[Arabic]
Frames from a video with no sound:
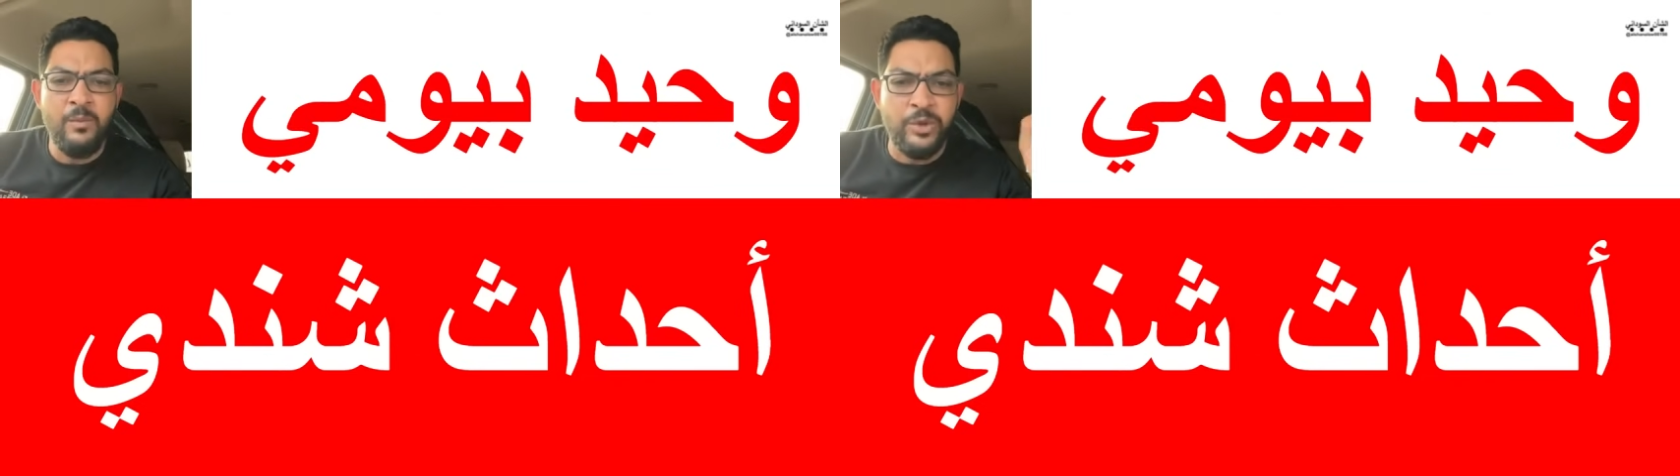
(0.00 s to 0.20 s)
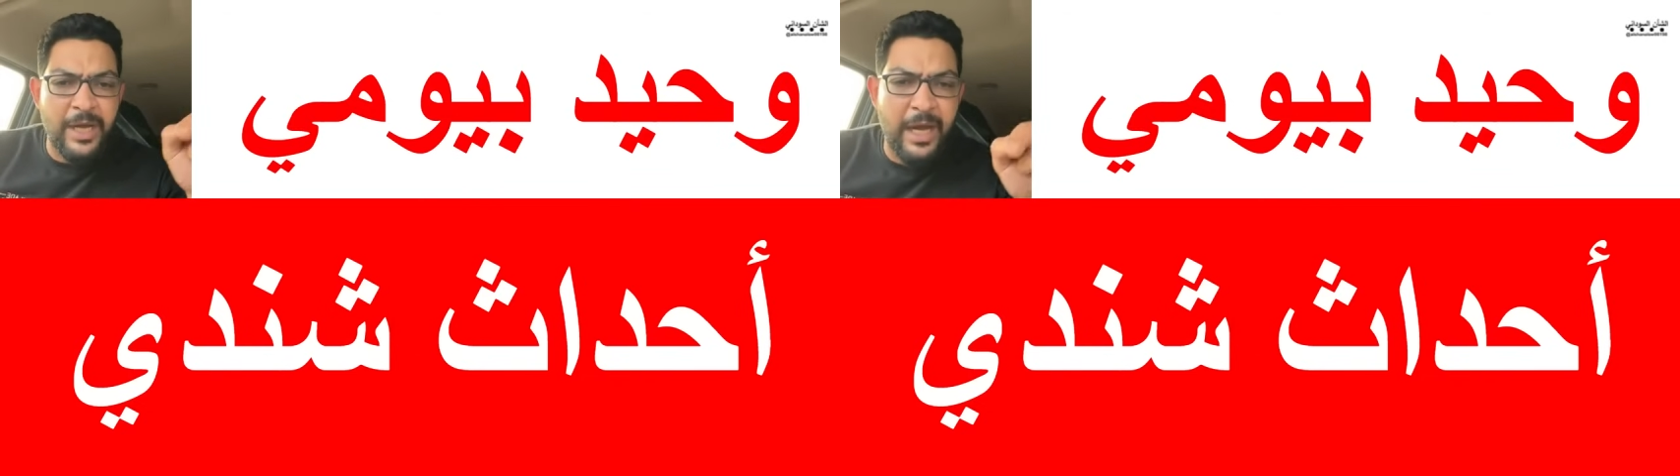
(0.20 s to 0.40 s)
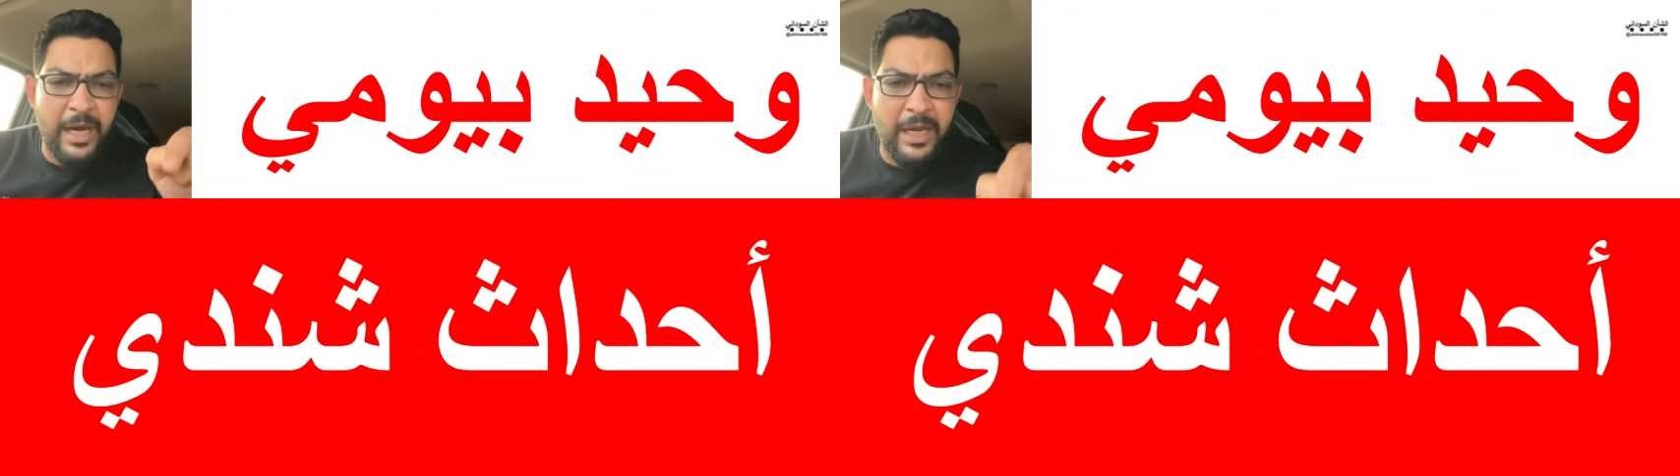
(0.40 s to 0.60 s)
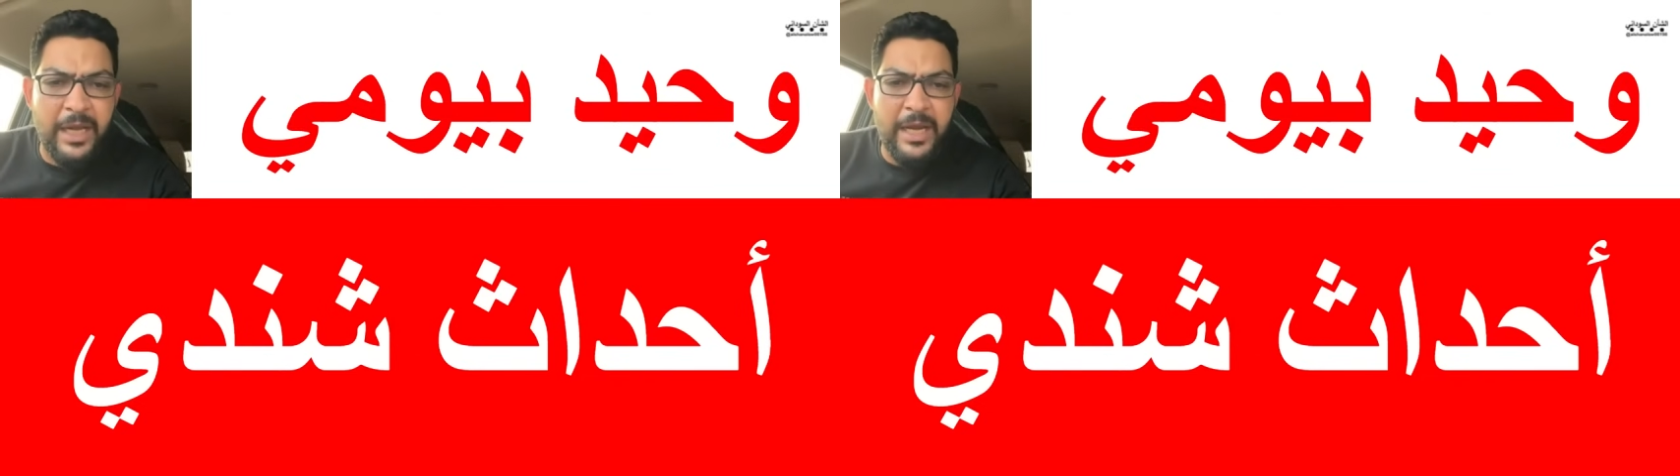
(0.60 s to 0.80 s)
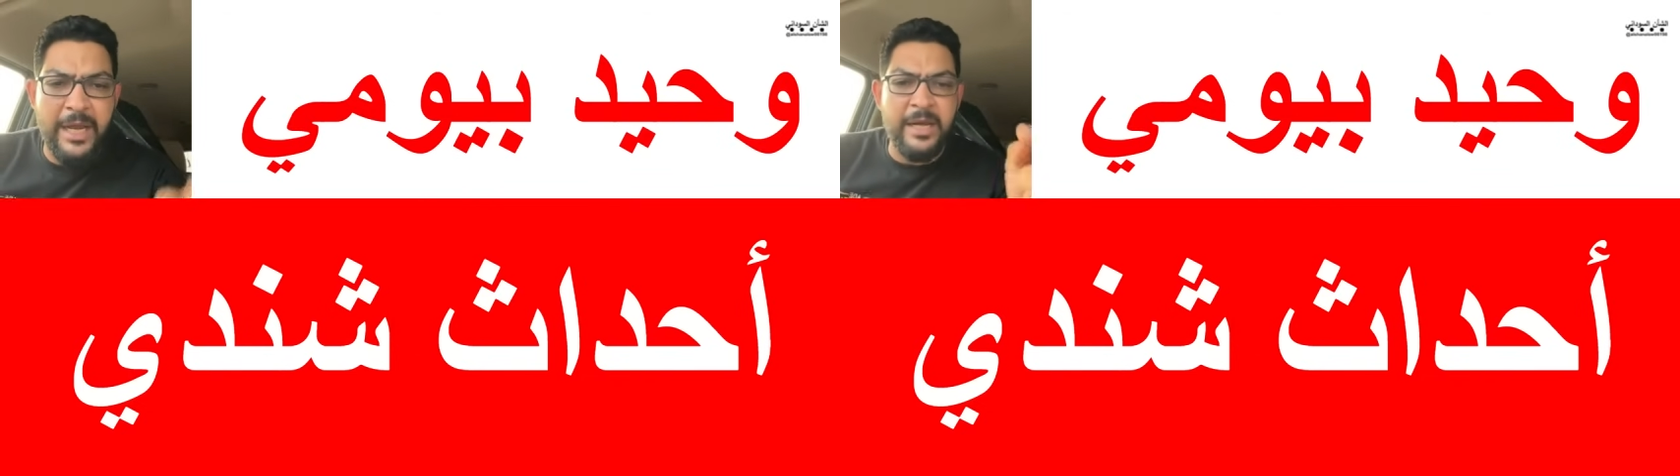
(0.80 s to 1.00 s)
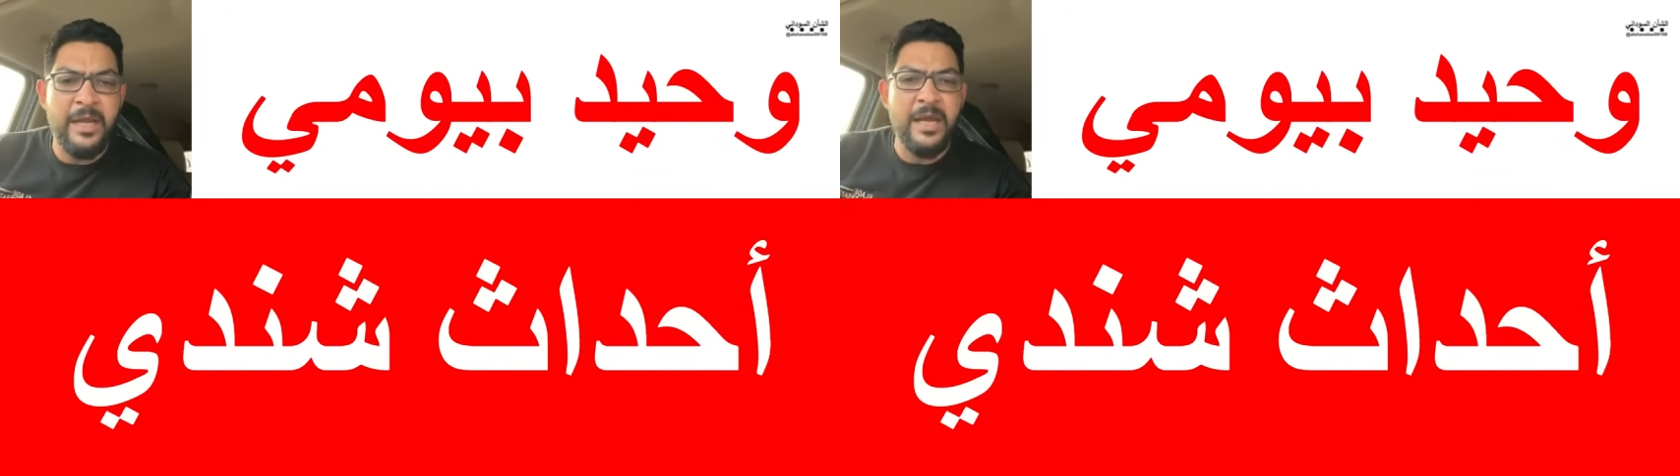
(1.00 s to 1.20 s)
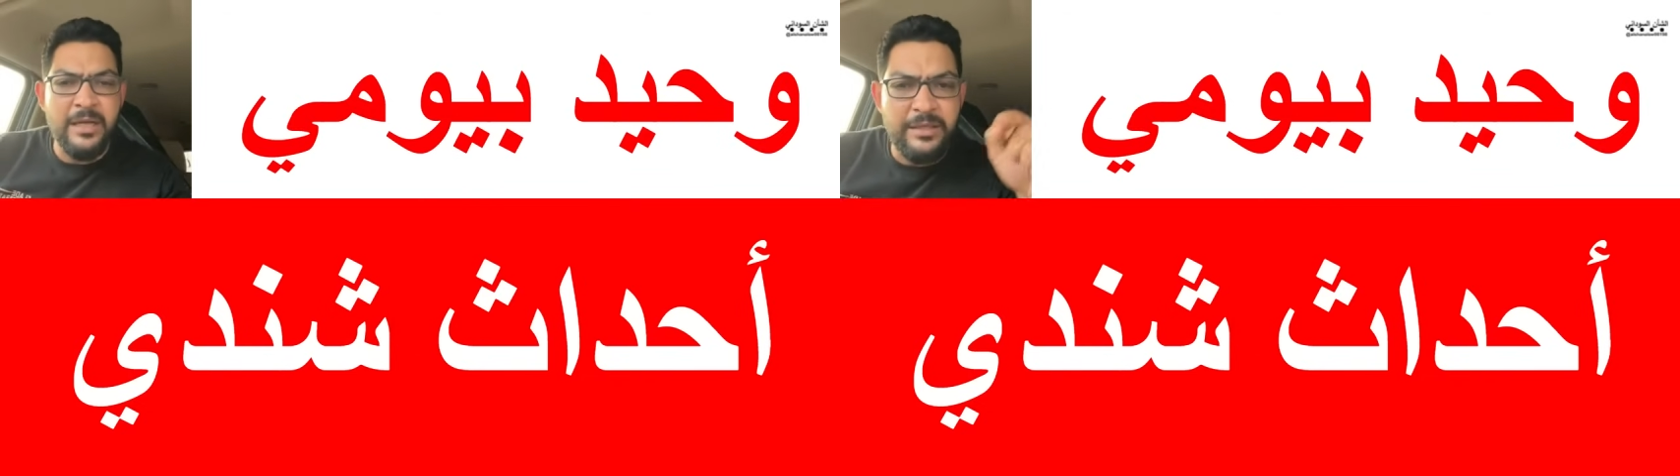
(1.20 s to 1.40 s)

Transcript: متغلغلين